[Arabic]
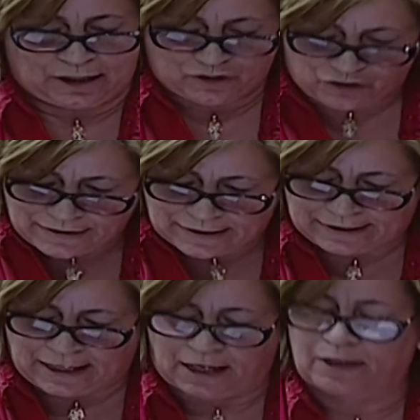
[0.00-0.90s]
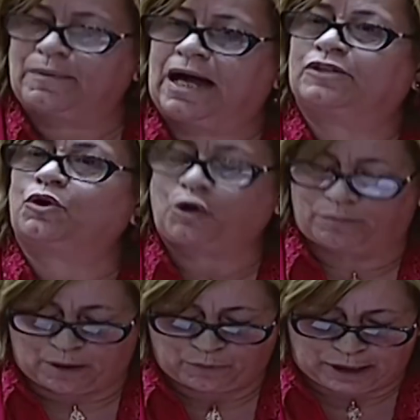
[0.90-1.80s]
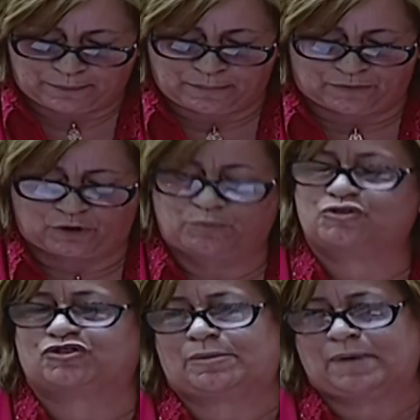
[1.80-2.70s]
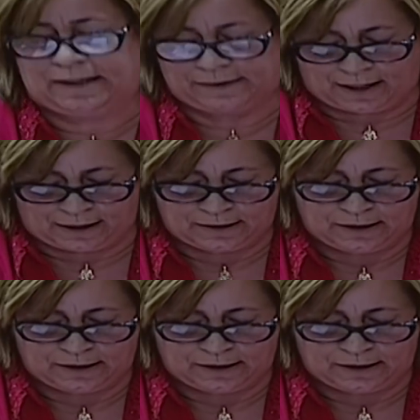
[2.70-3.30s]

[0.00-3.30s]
جذرية مع نخبة مهمة في مجتمعنا